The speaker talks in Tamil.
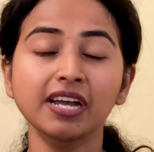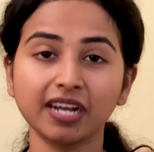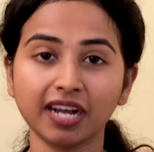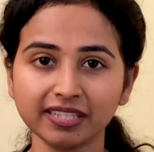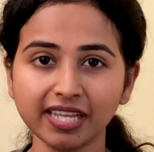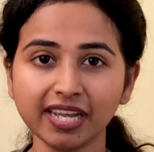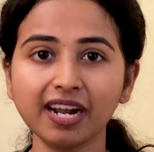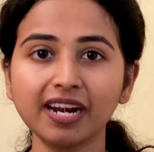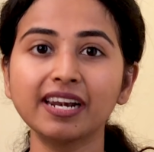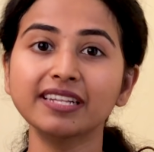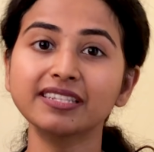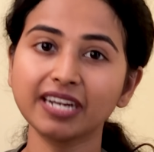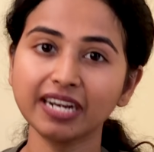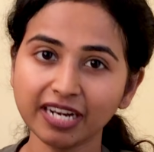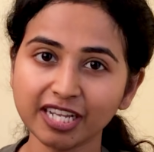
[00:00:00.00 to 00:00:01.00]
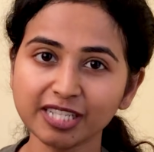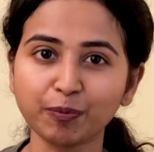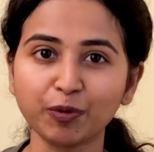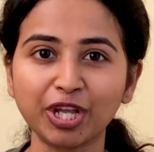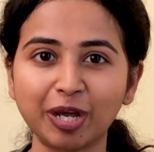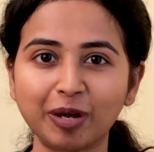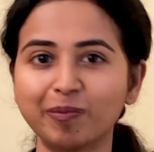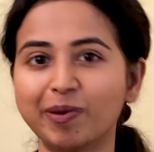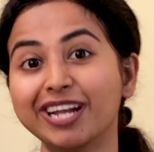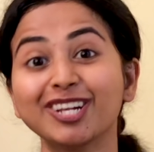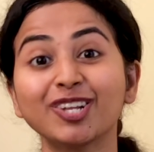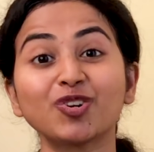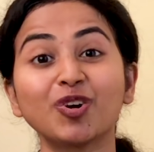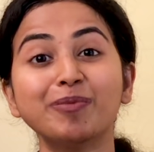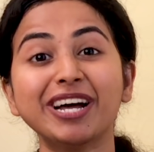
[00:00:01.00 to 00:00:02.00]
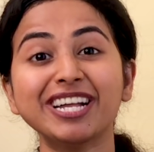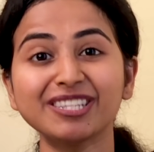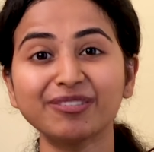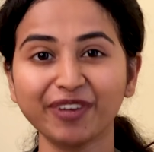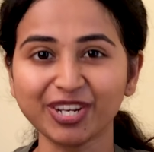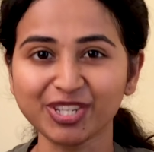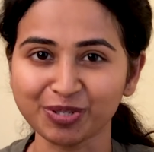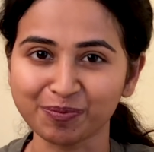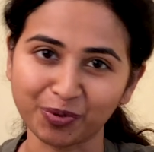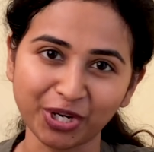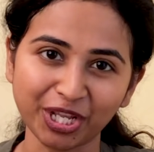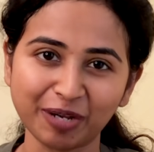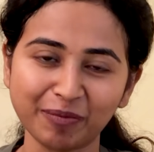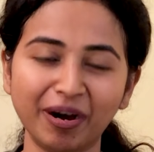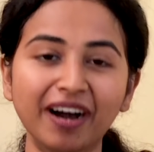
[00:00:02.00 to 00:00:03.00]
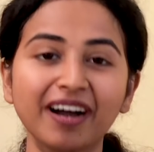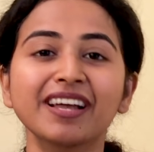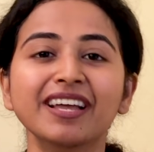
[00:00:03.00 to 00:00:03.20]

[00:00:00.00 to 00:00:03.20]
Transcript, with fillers: கதைகளில் த்ரில்லர்ஸ் பிடிக்குமா இல்லை ரொமான்ஸ் ஃபிக்ஷன் பிடிக்குமா